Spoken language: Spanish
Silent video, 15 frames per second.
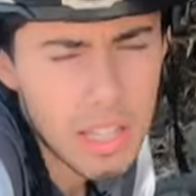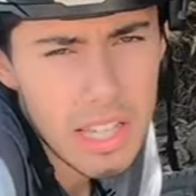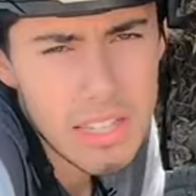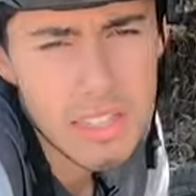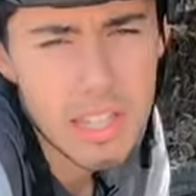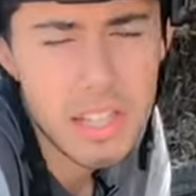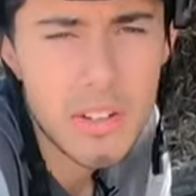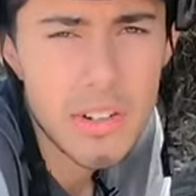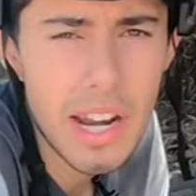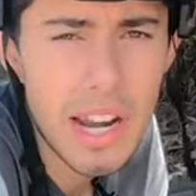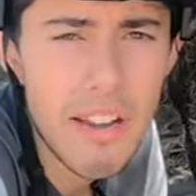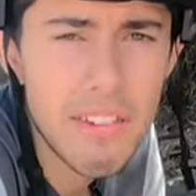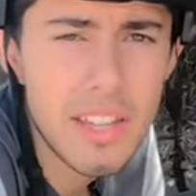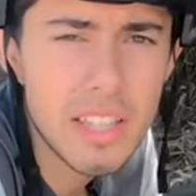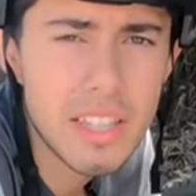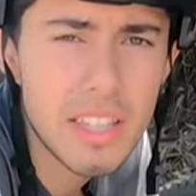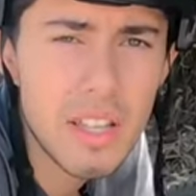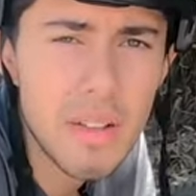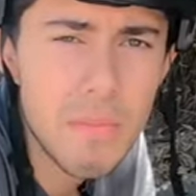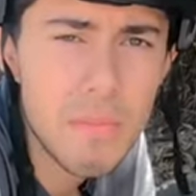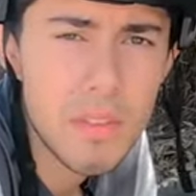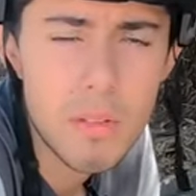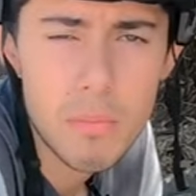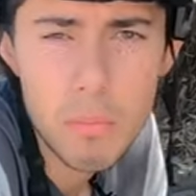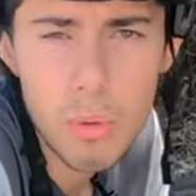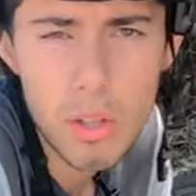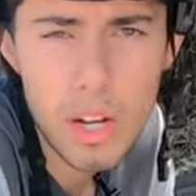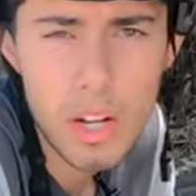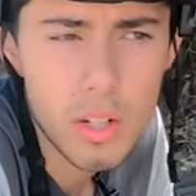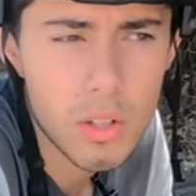que ya salieron a la venta,
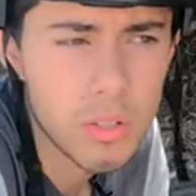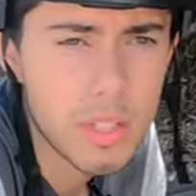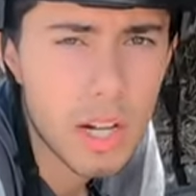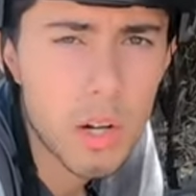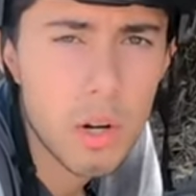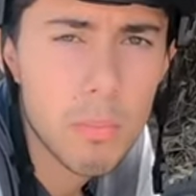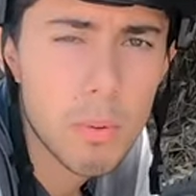podrán encontrarlos